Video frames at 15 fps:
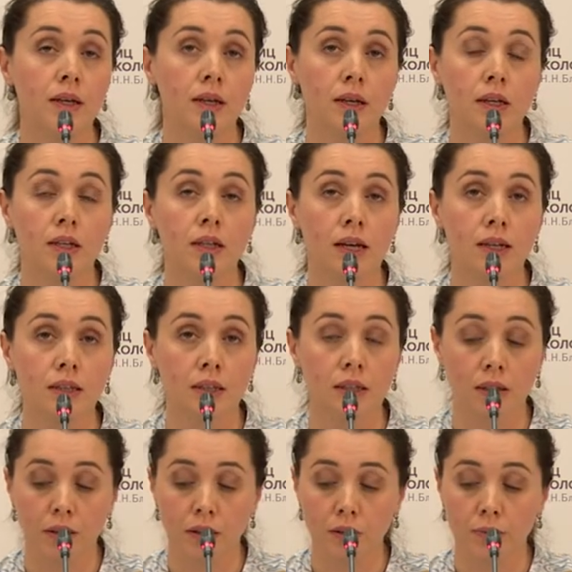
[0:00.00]
и гладкой,
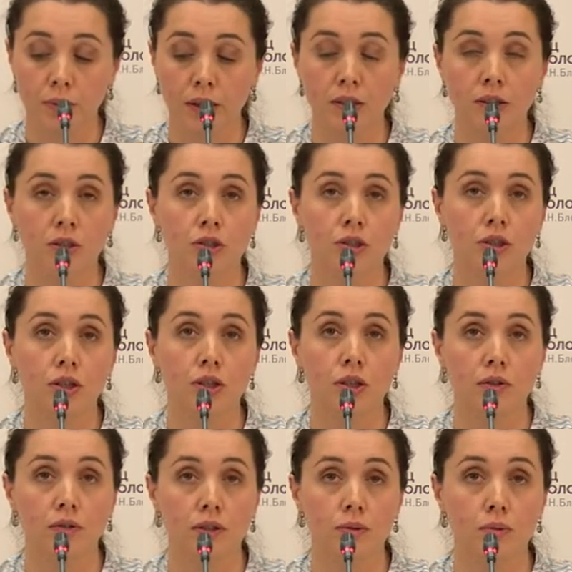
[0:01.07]
это практически
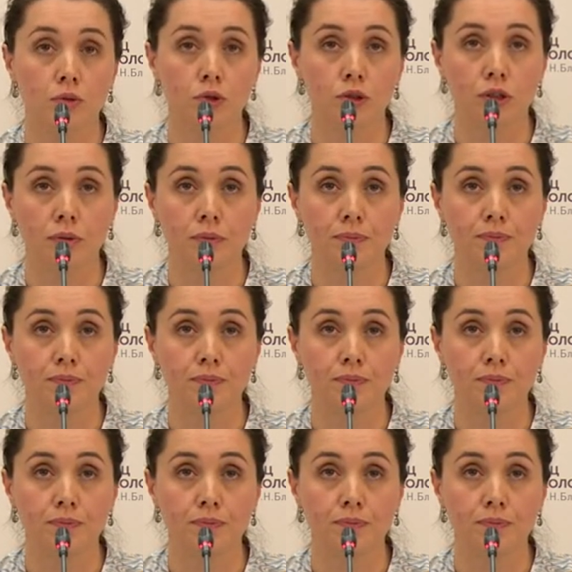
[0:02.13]
невозможно.